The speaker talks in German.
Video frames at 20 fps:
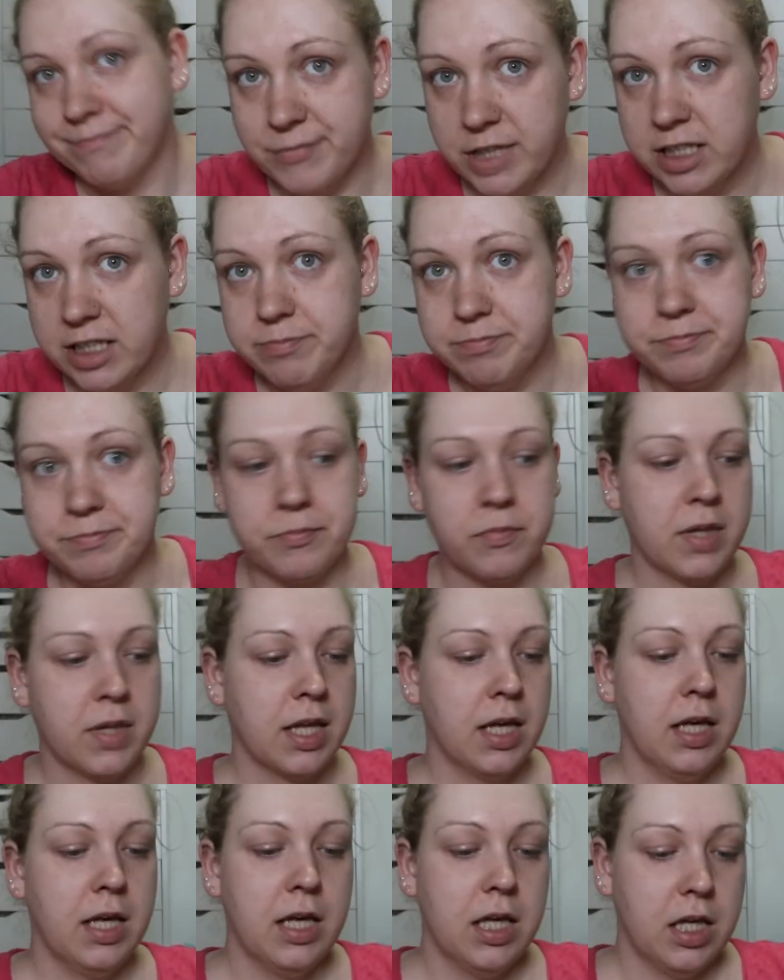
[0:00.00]
Ne?
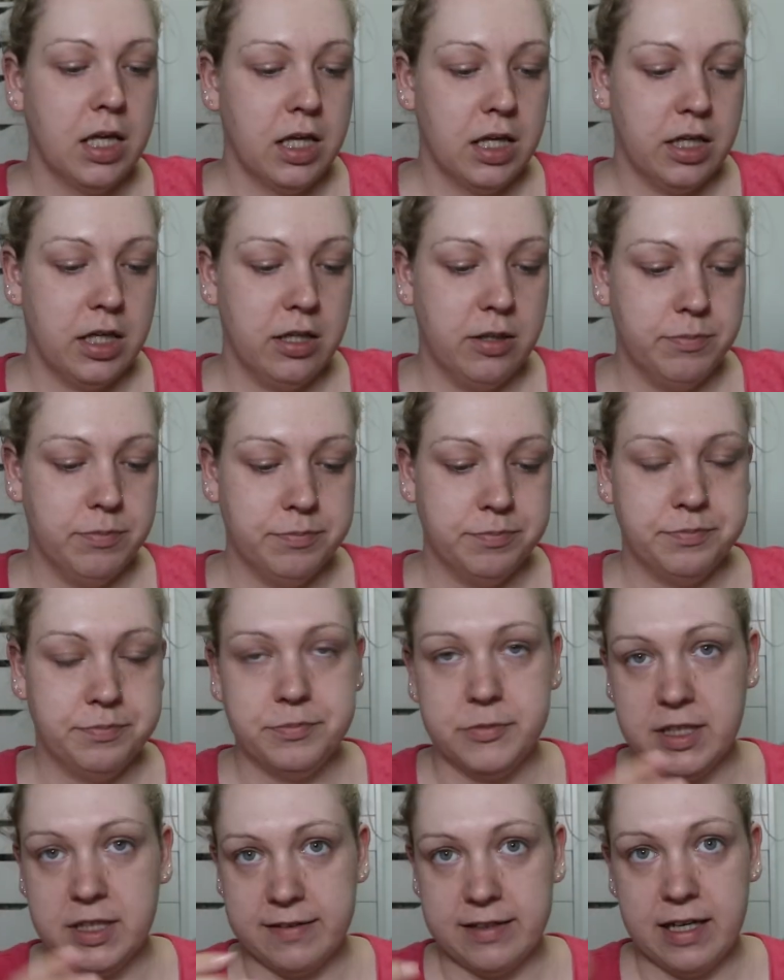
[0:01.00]
Ähm,
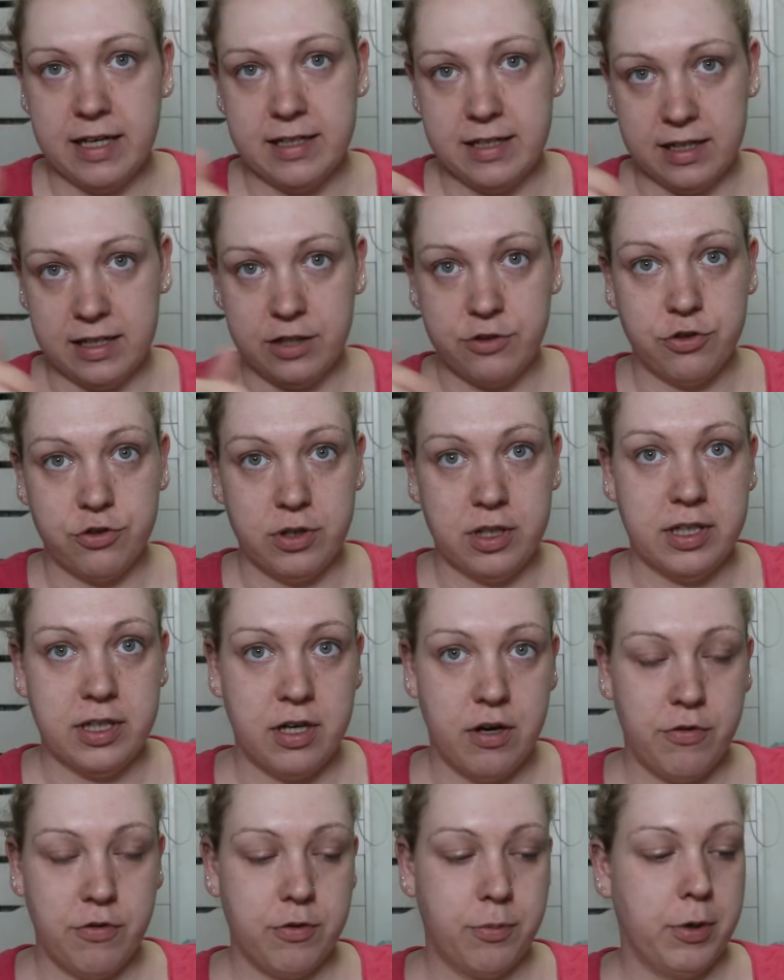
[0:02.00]
eine Zeit lang jetzt schon in
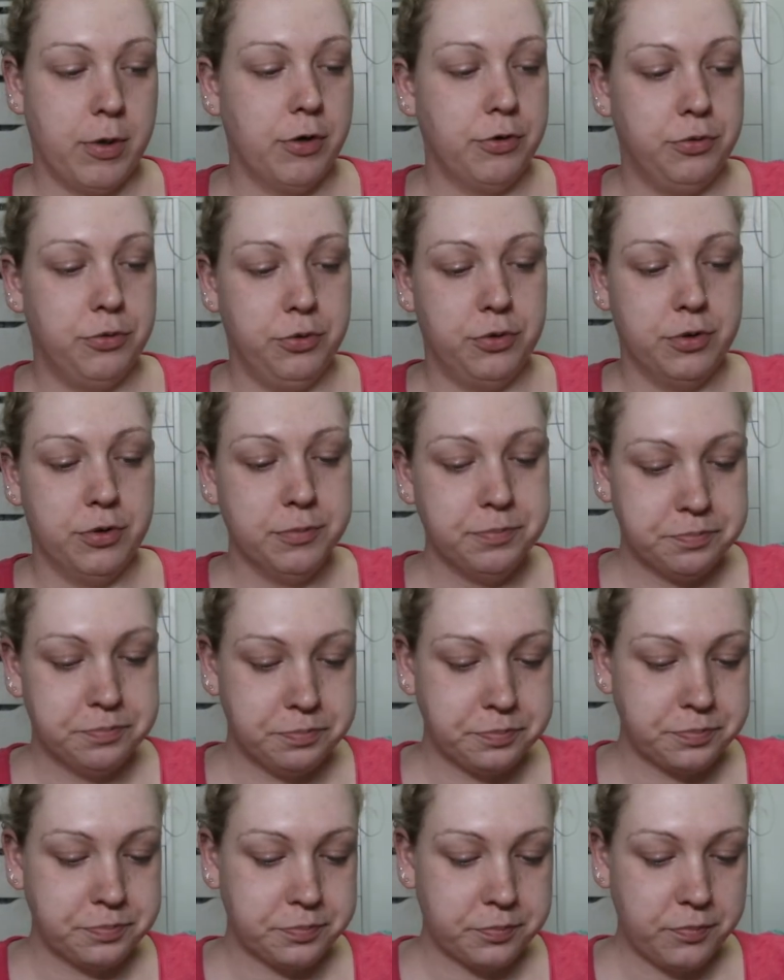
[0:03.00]
der Aufgebrauchtüte.
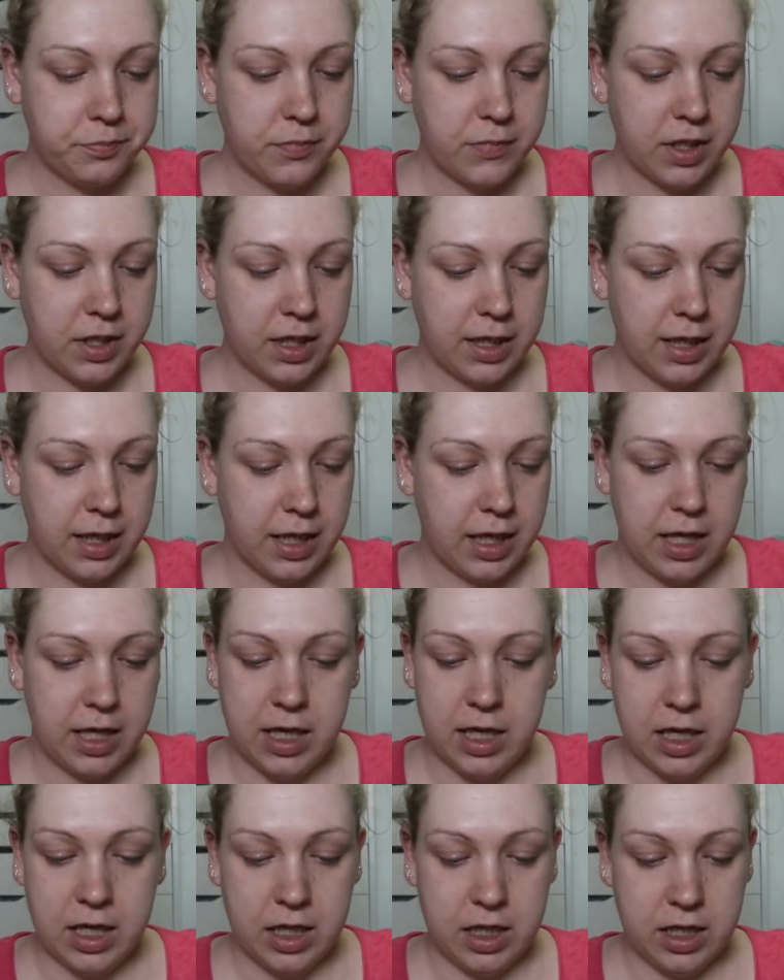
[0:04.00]

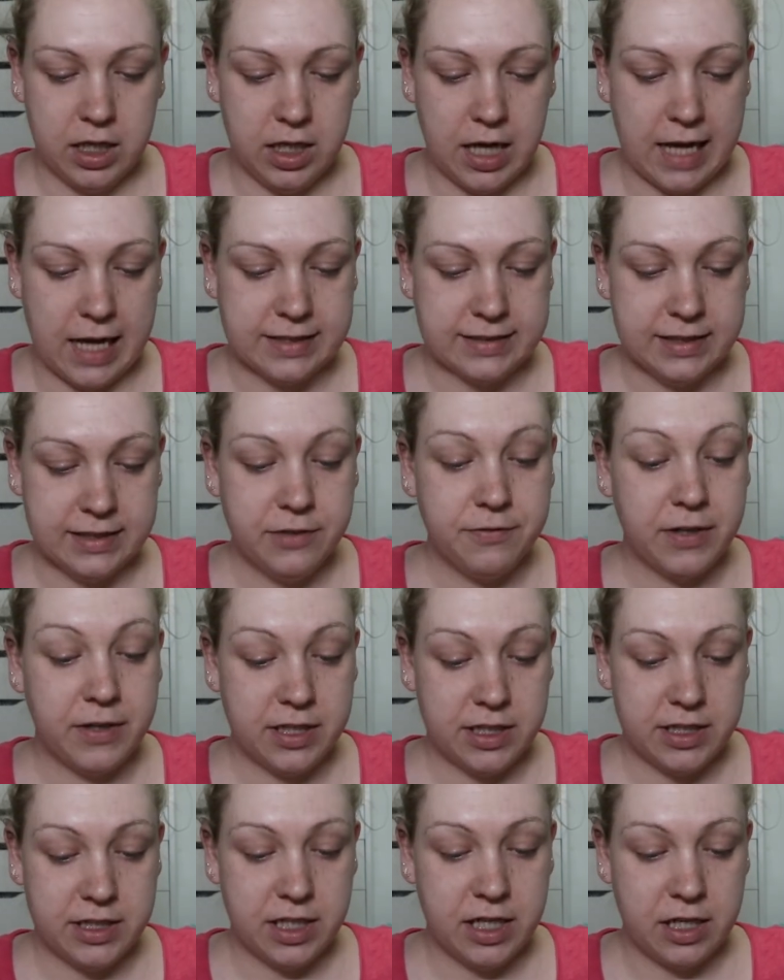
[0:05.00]
Äh, an sich
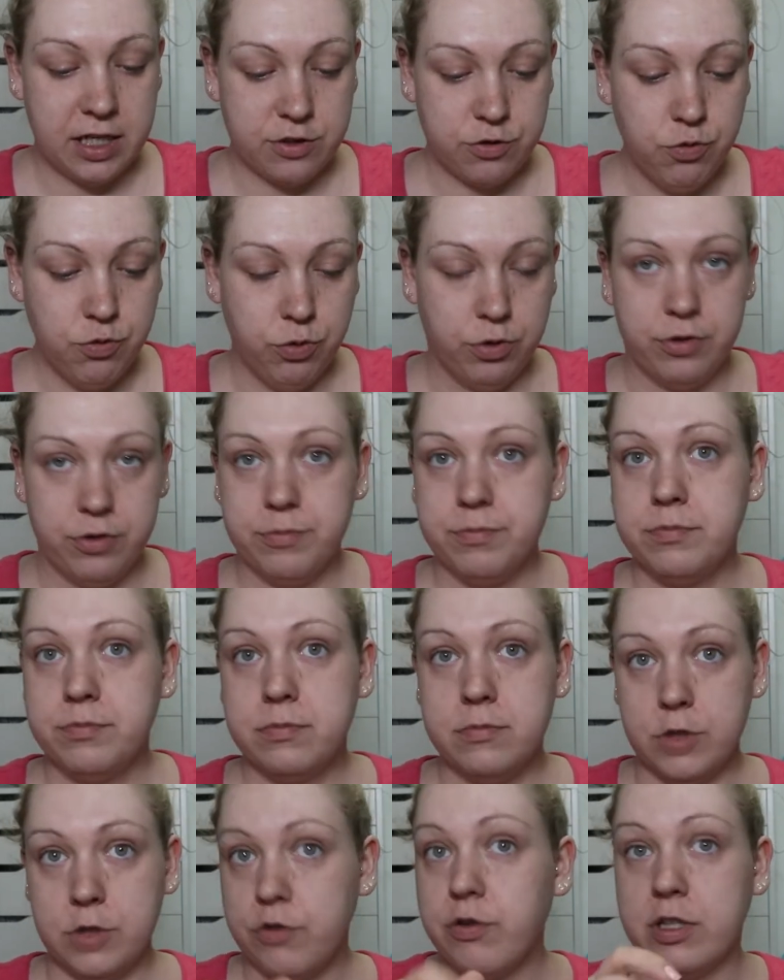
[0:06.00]
fand ich den echt gut.
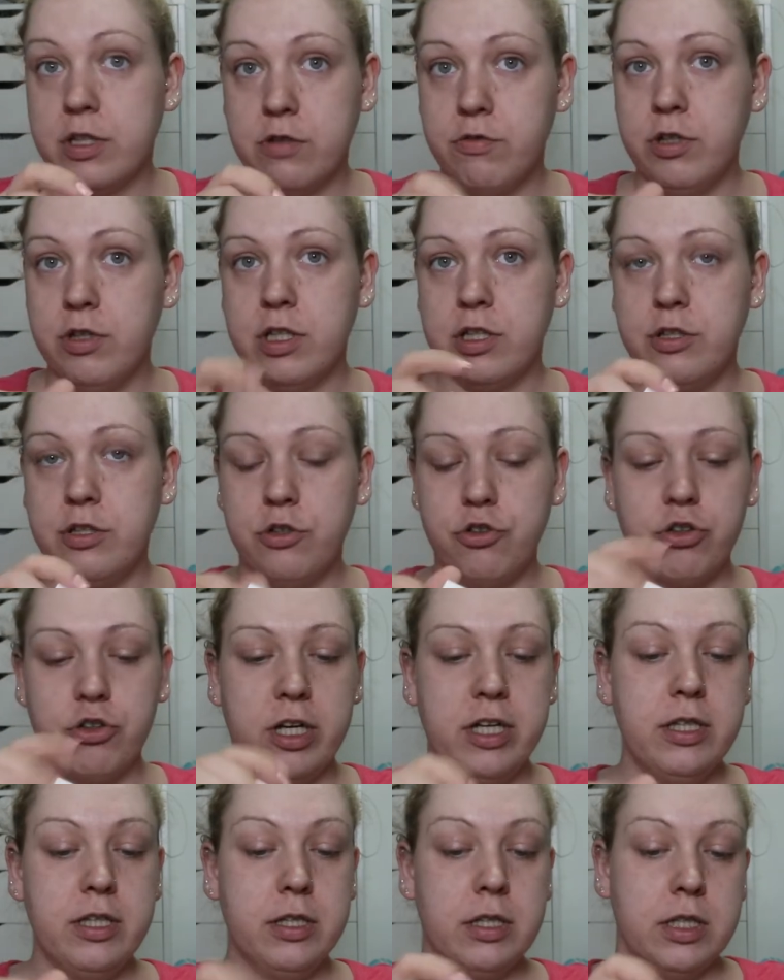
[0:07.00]
Ich fand den wirklich nicht
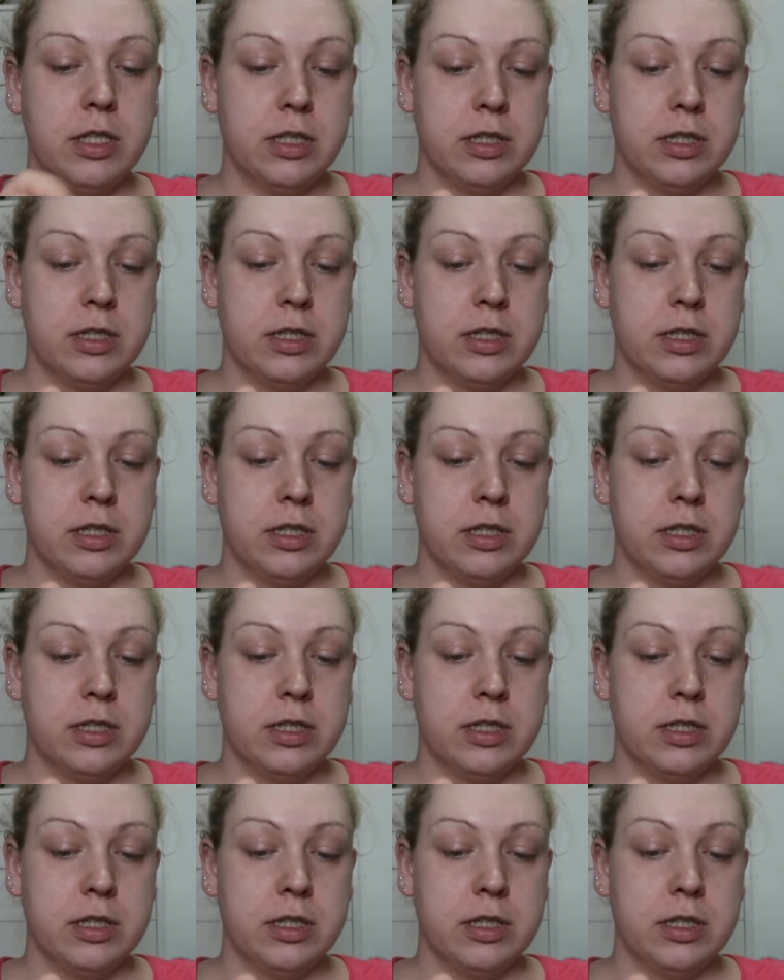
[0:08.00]
schlecht.